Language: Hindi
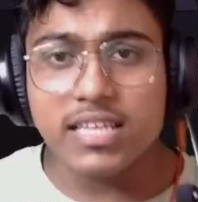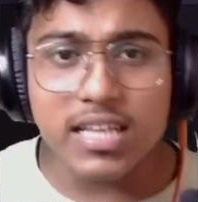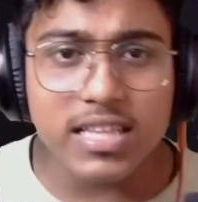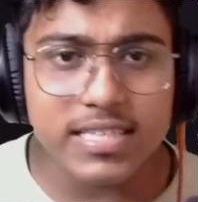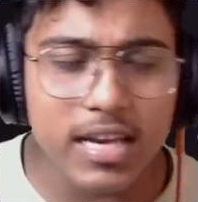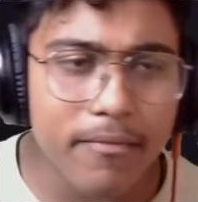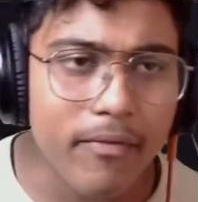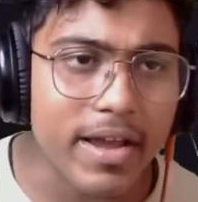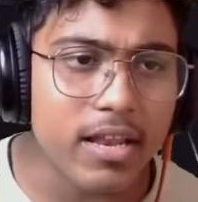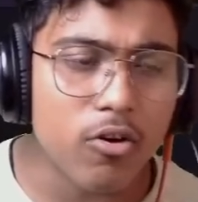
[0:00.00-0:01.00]
जल्दी सर
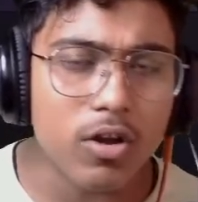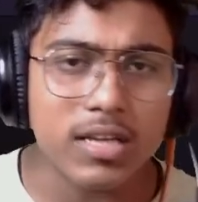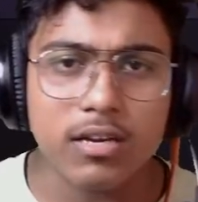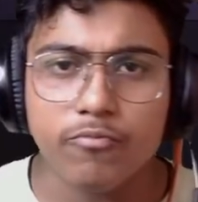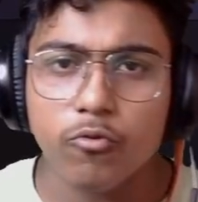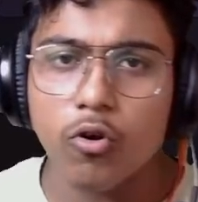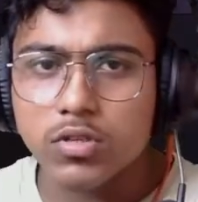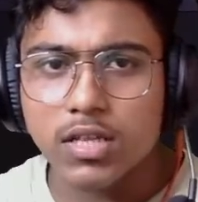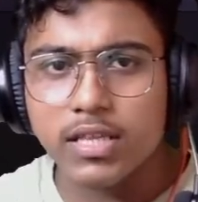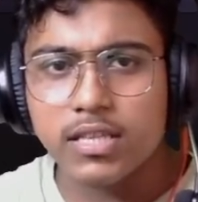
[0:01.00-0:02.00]
भाई लोग आ जाओ ब्रो
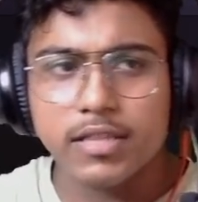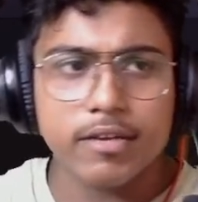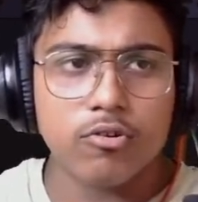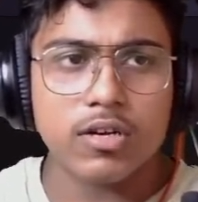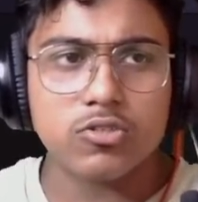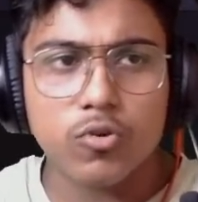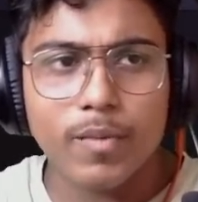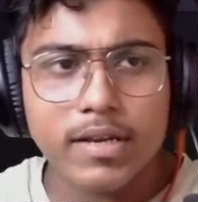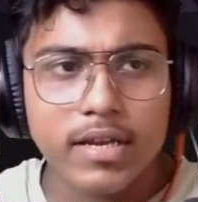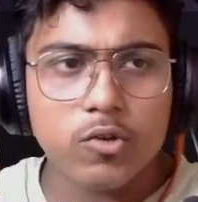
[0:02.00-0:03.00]
जल्दी जल्दी देखो कस्टम
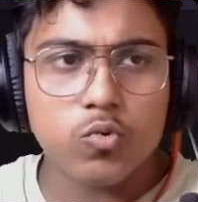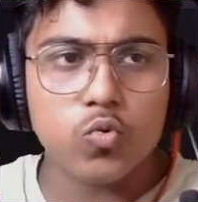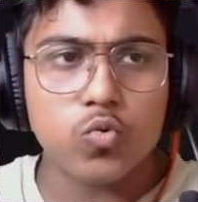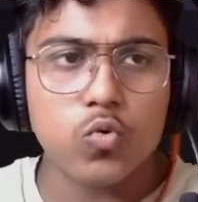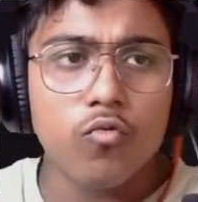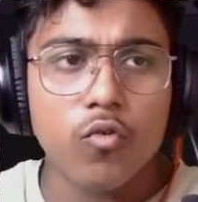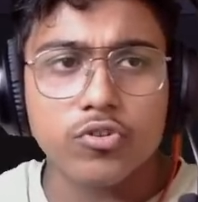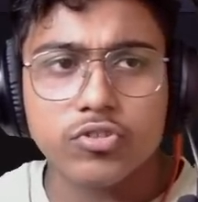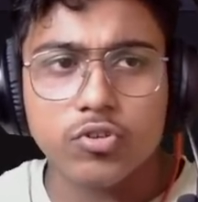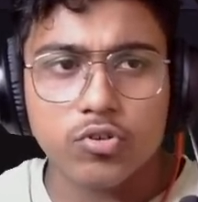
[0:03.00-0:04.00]
आईडी है टू टू फोर
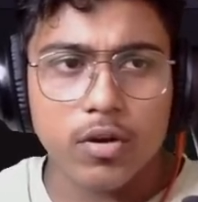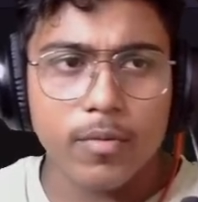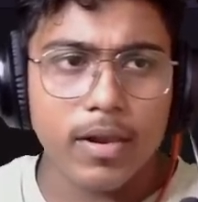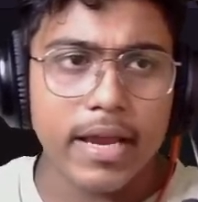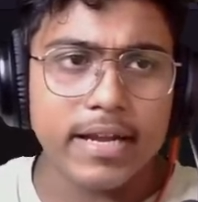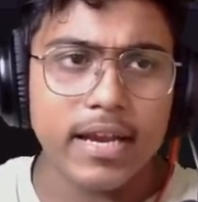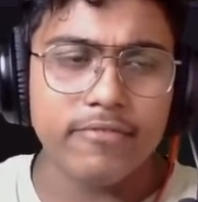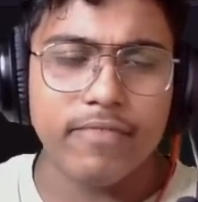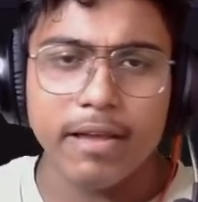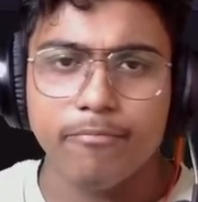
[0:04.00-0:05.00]
जीरो डबल एट नाइन
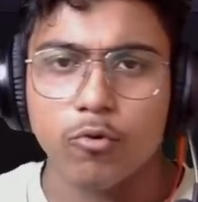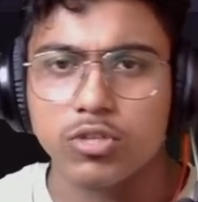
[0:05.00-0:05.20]
फाइव ब्रो